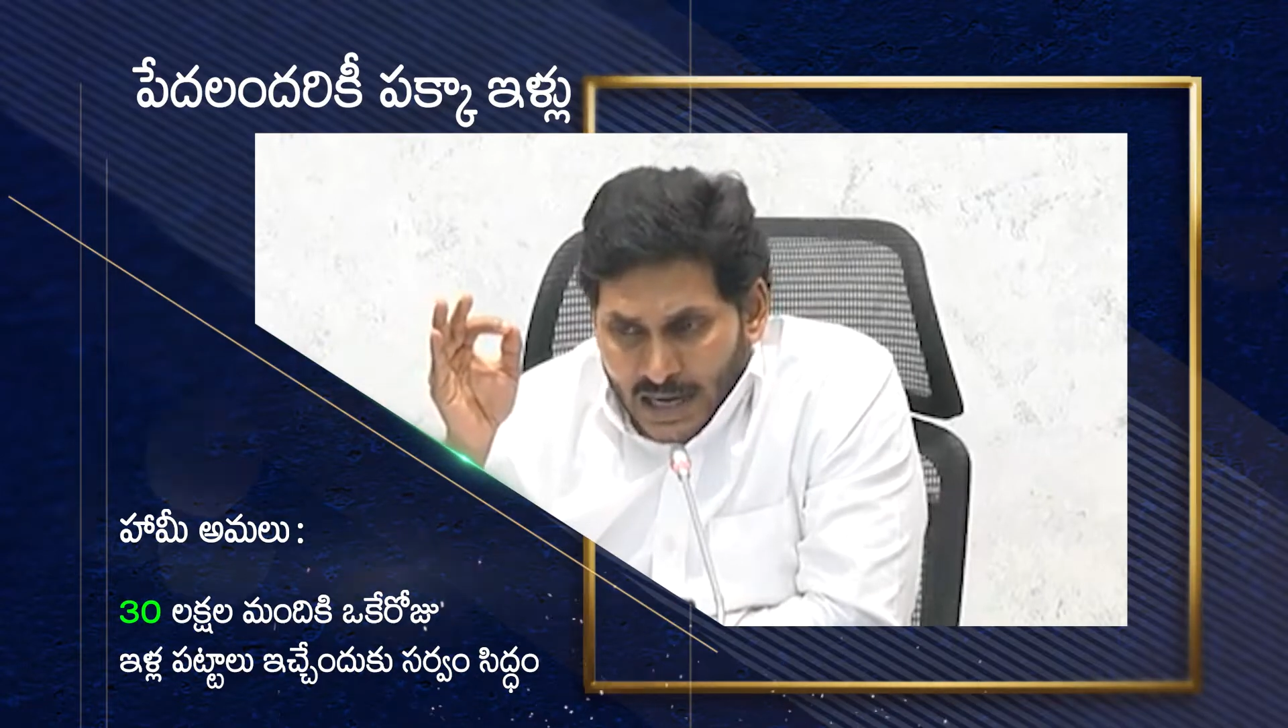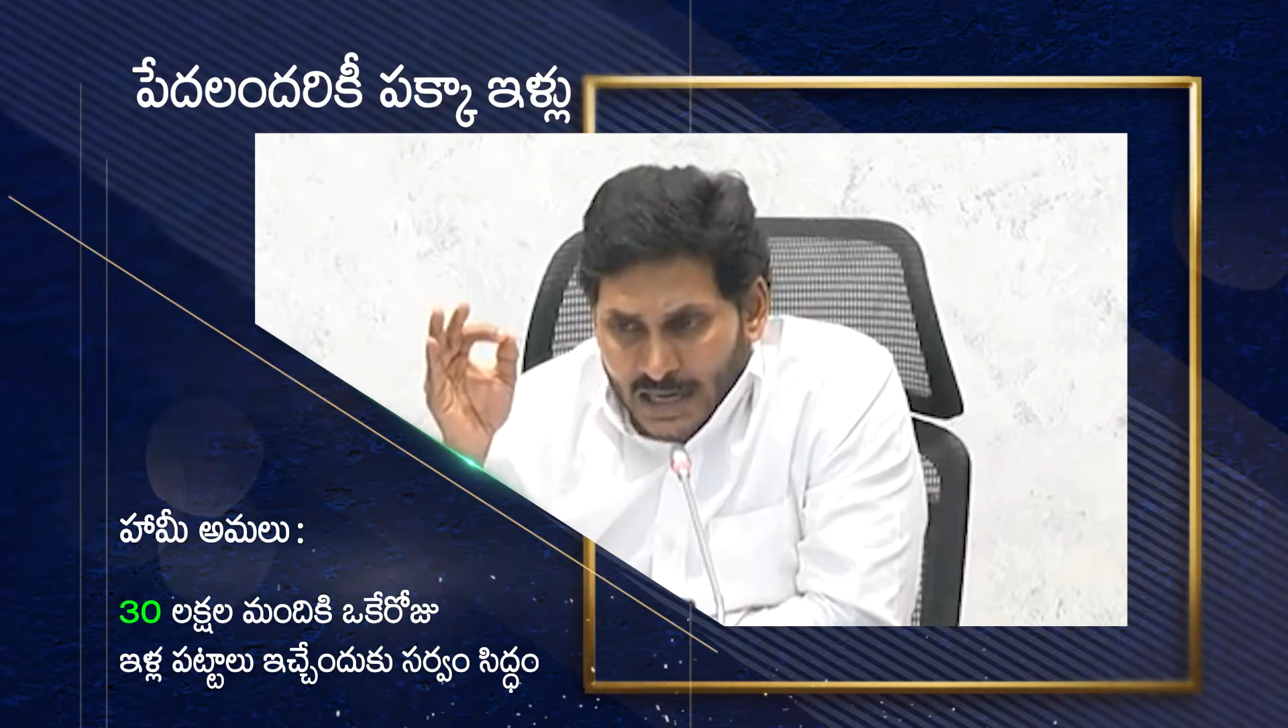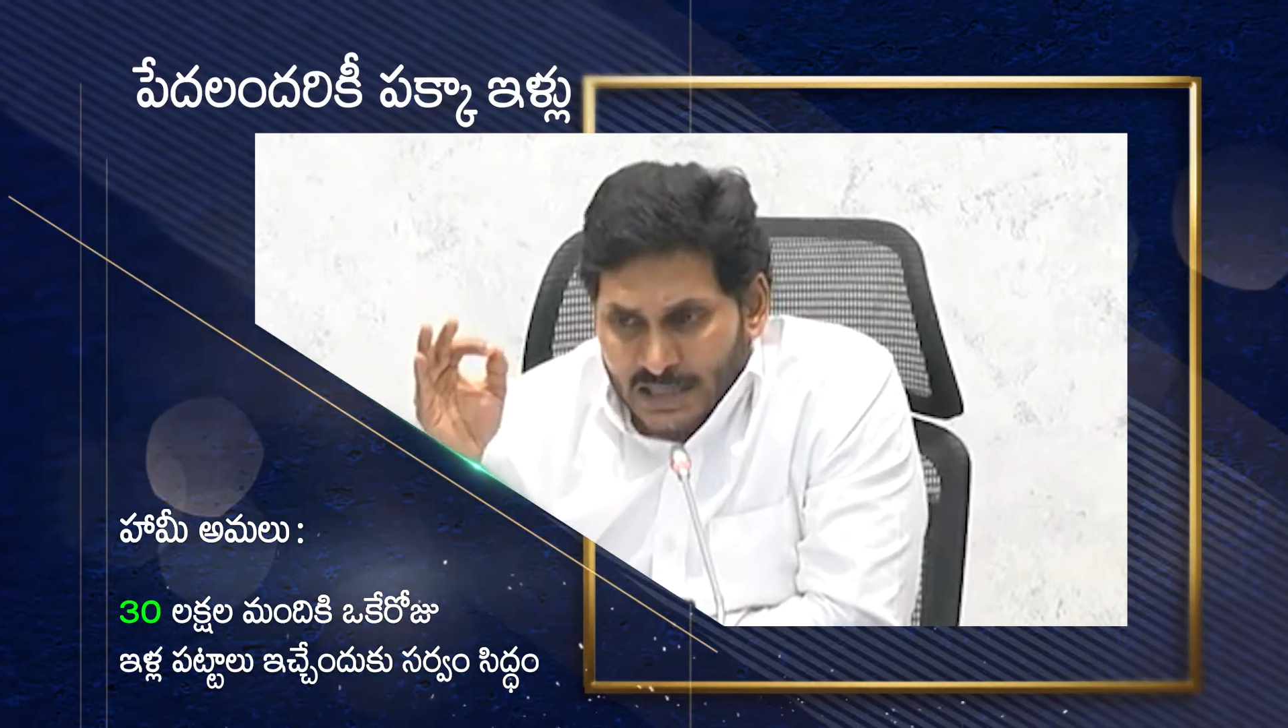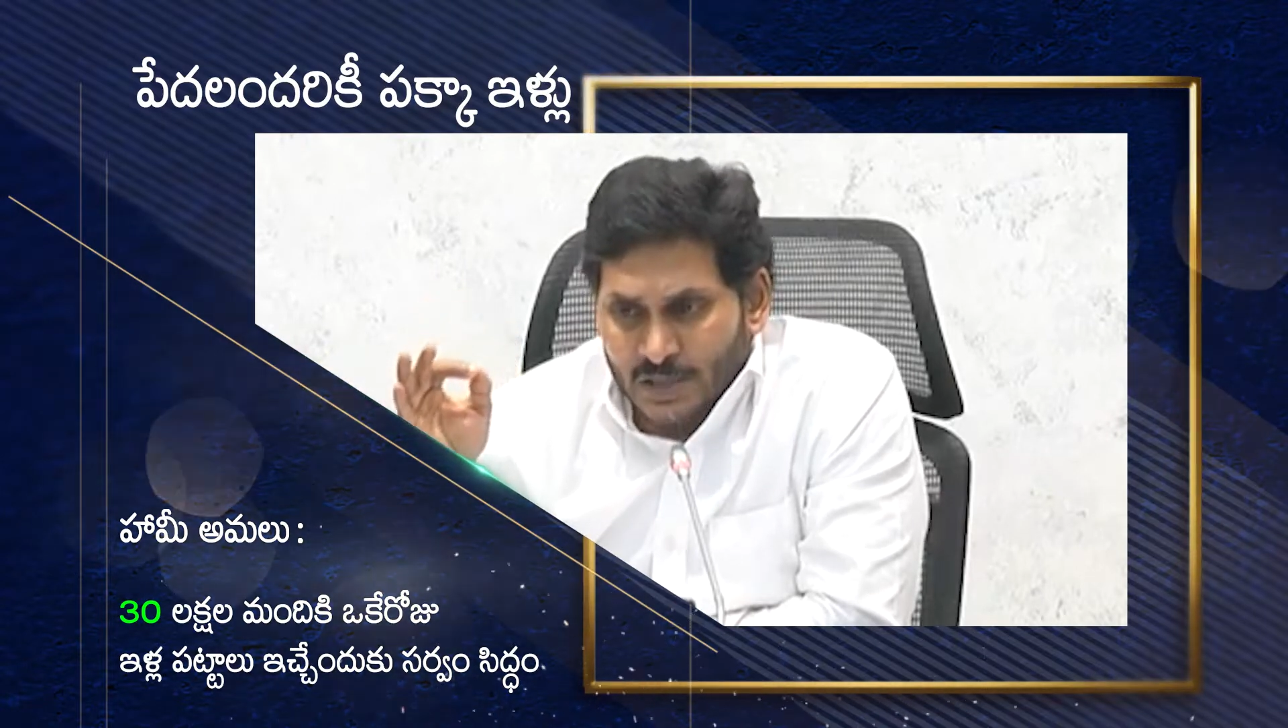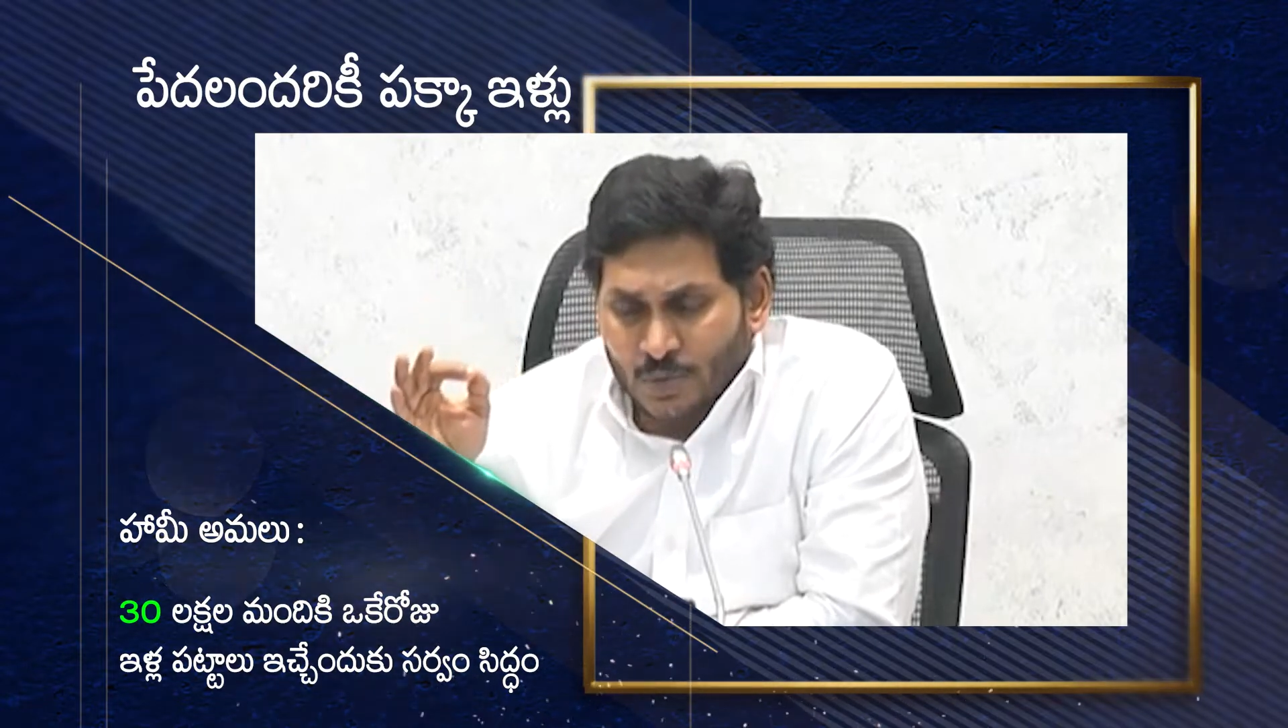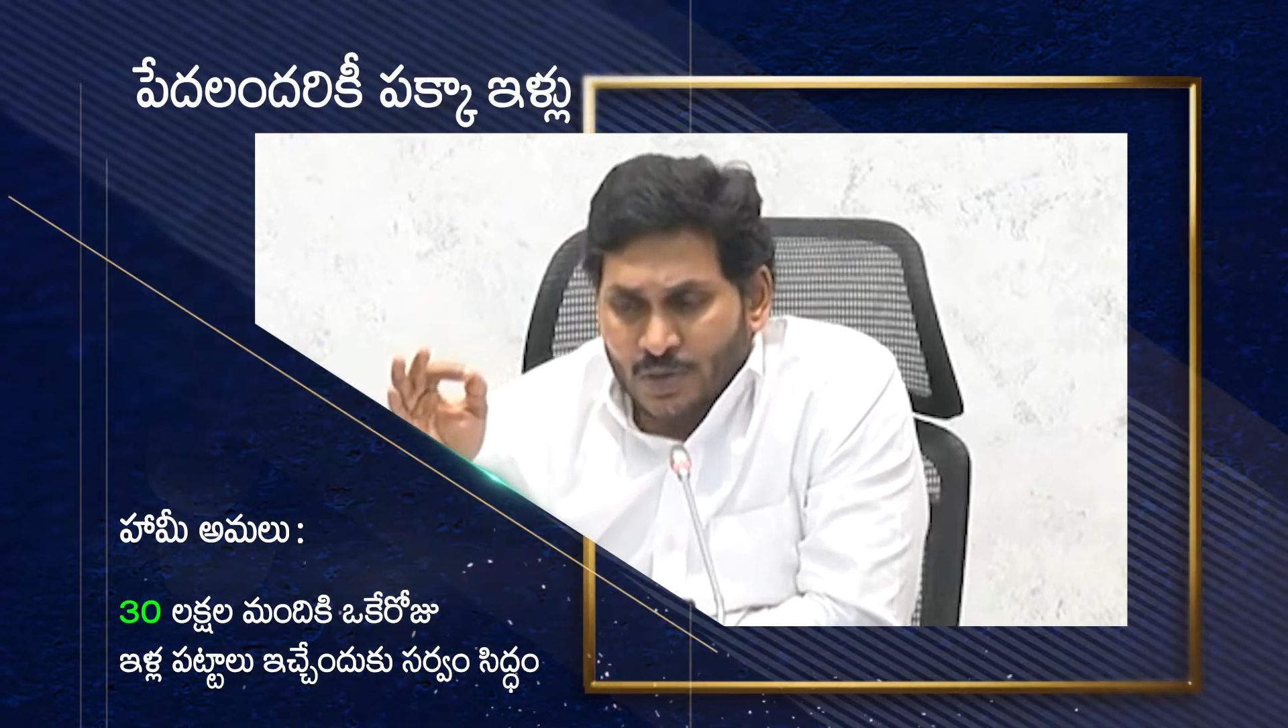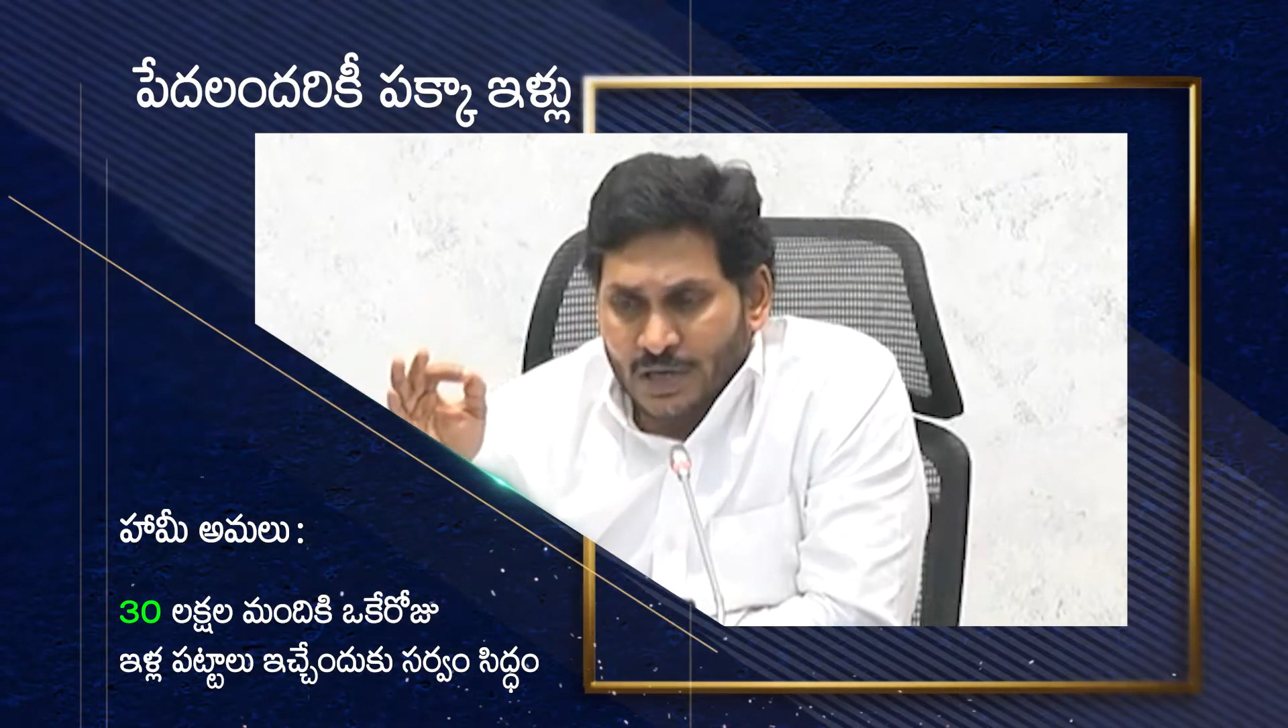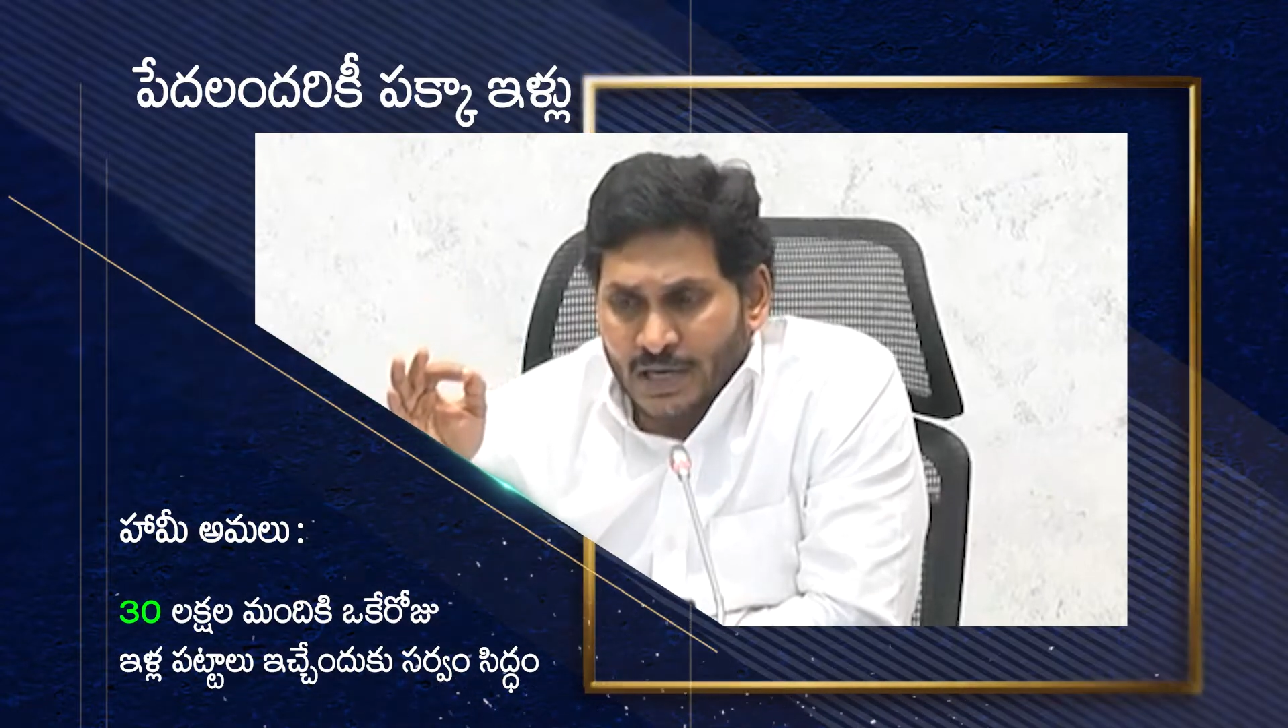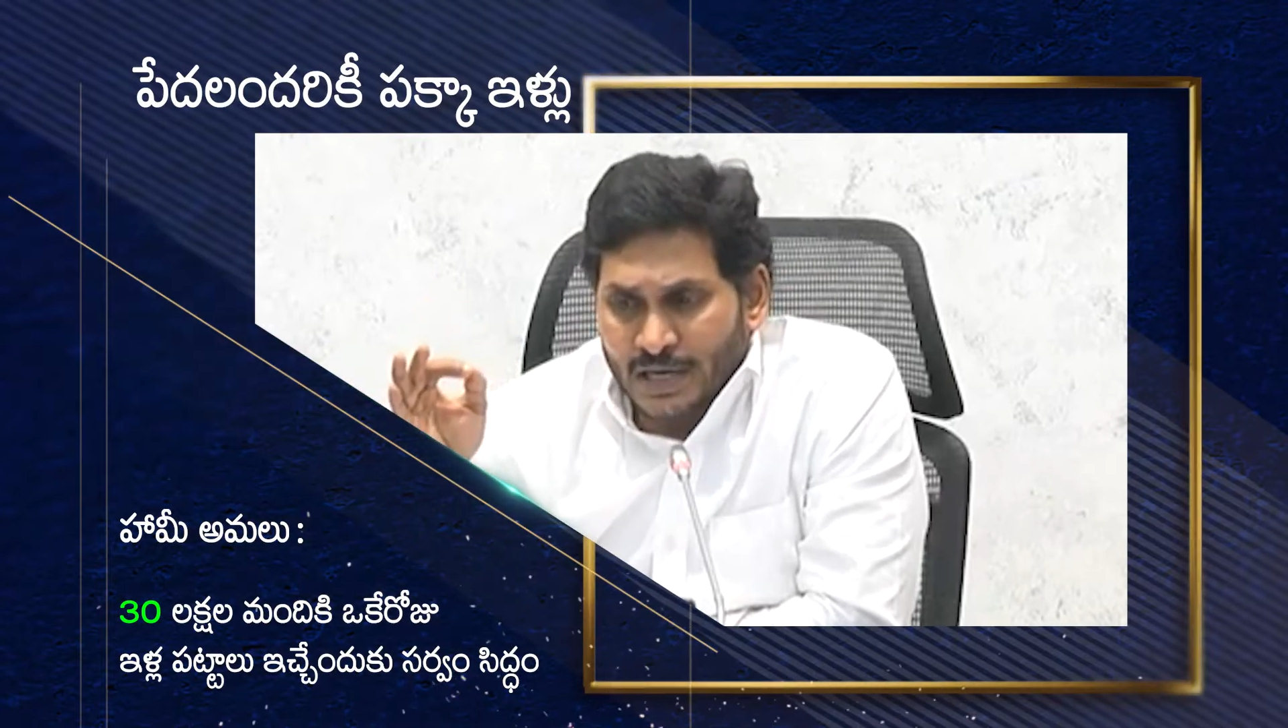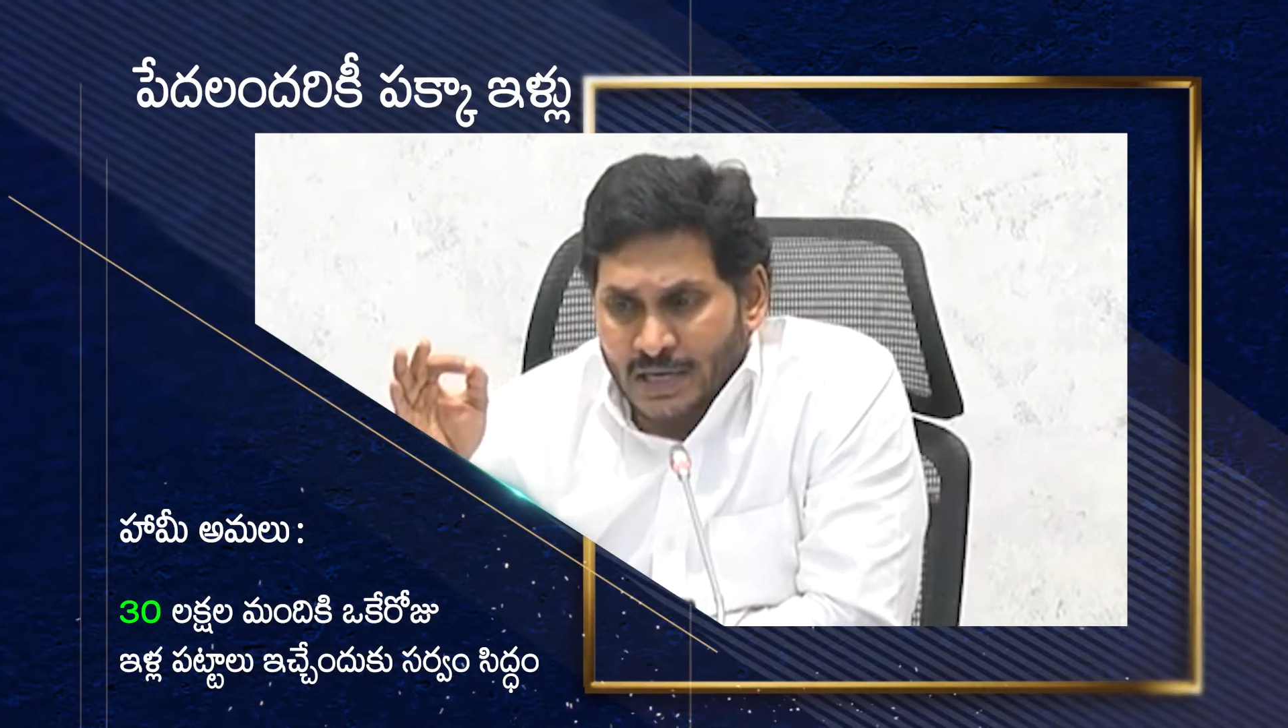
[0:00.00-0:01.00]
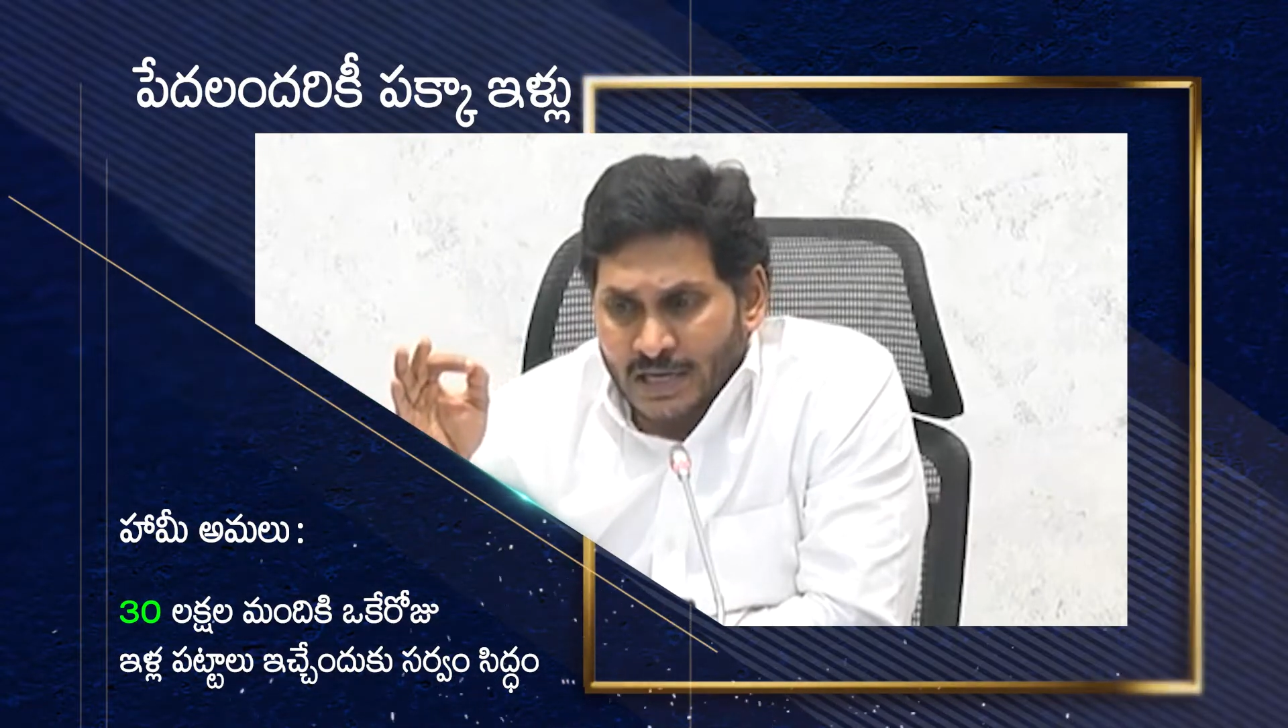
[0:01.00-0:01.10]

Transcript: అర్హత ఉండి